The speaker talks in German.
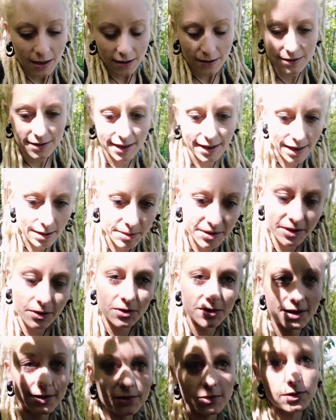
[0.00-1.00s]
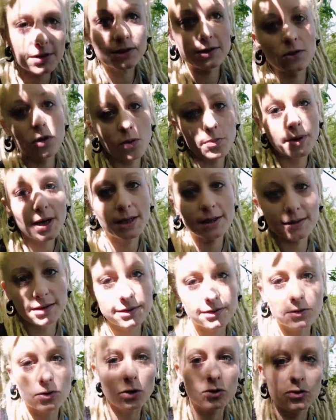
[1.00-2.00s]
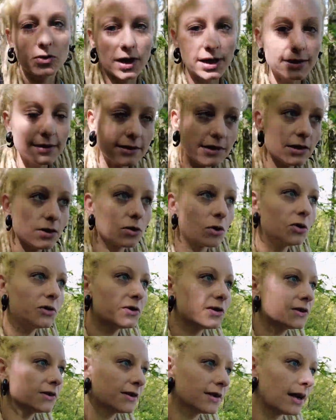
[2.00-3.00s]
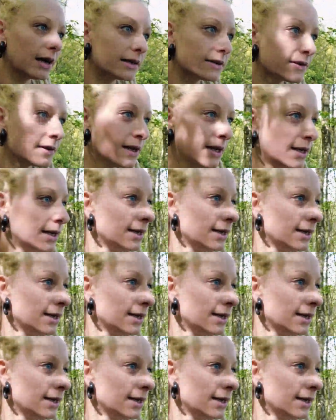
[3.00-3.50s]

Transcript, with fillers: Und dann hatte ich auch natürlich nochmal an diese Non-Duality-Leute gedacht,